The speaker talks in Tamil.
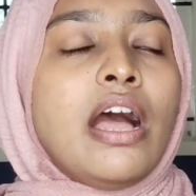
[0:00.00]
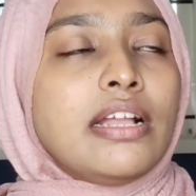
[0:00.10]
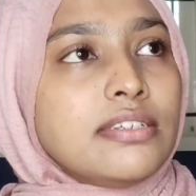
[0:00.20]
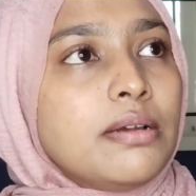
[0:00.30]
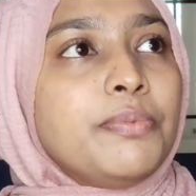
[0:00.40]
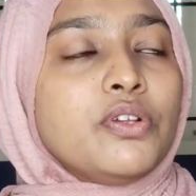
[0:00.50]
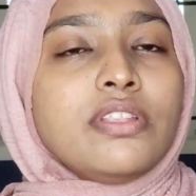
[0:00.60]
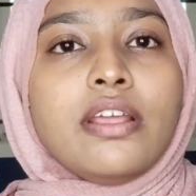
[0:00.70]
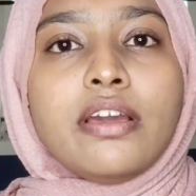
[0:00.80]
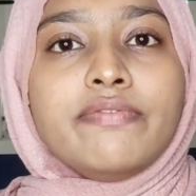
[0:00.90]

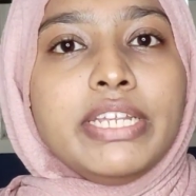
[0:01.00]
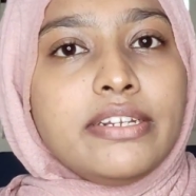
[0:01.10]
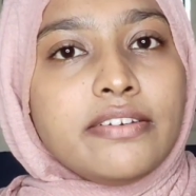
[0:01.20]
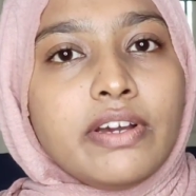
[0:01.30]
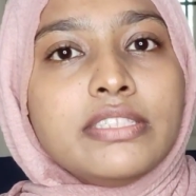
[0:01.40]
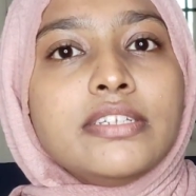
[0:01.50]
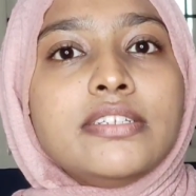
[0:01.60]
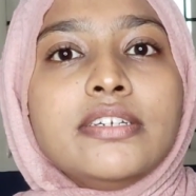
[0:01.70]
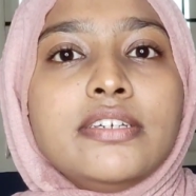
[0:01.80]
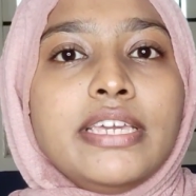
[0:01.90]
அதுக்கப்புறம் தான் நான் வீட்டுக்கு
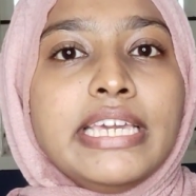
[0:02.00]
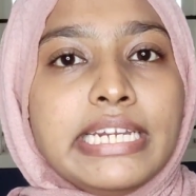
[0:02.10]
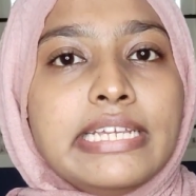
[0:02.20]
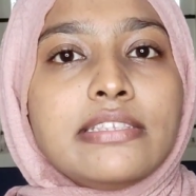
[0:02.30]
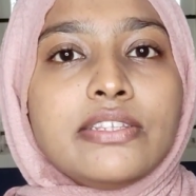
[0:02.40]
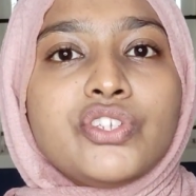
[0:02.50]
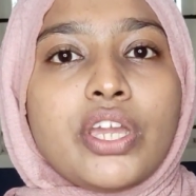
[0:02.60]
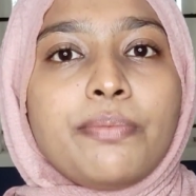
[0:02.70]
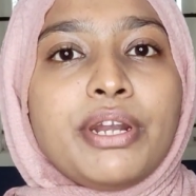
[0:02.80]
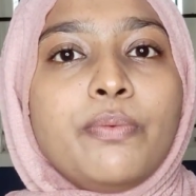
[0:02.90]
வந்துட்டு இன்க்ரீடியன்ஸ் லிஸ்ட்
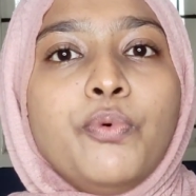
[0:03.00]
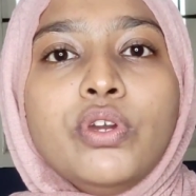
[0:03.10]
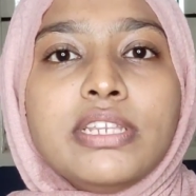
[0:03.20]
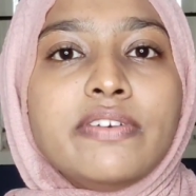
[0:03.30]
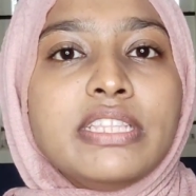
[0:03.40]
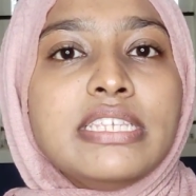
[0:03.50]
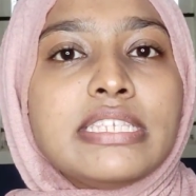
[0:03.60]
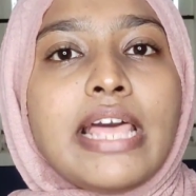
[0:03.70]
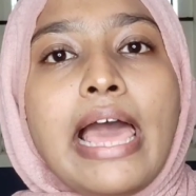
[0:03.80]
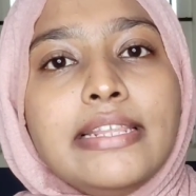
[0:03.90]
செக் பண்ணப்போ இதில் வந்து
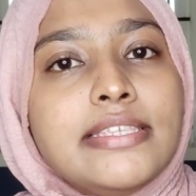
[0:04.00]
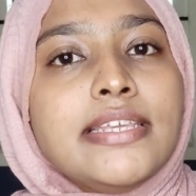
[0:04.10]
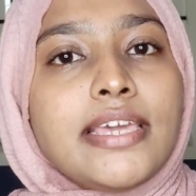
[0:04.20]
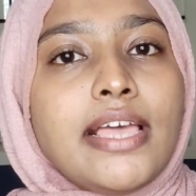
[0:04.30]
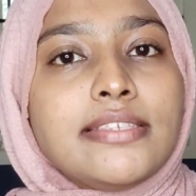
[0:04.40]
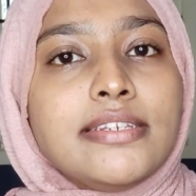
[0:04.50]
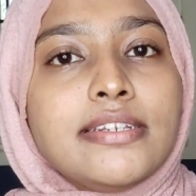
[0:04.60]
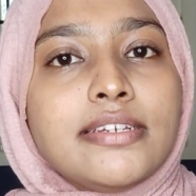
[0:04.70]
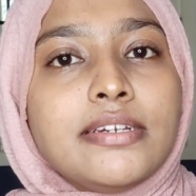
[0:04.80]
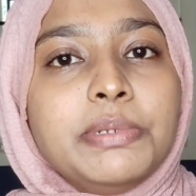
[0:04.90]
சாலிசிலிக் ஆசிட்
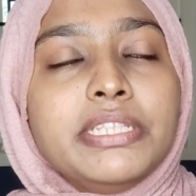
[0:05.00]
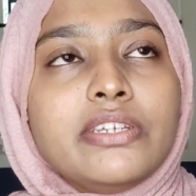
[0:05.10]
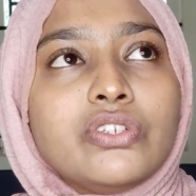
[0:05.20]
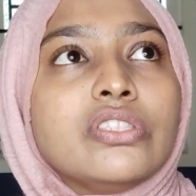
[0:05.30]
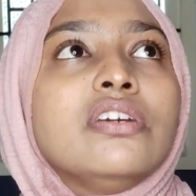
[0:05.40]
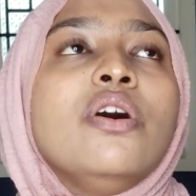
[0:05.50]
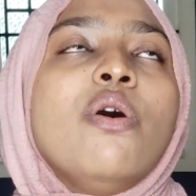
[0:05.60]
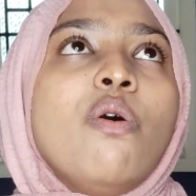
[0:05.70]
இருக்குது அப்படின்னு தெரிஞ்சது